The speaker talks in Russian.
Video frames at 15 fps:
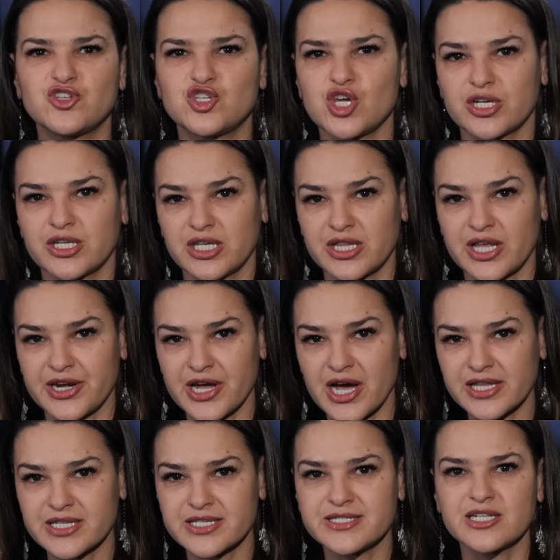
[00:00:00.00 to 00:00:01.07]
вечерние
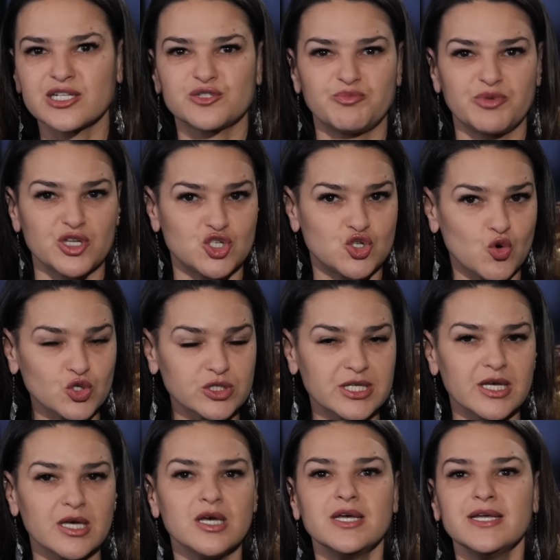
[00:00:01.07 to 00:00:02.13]
наряды, делать прически,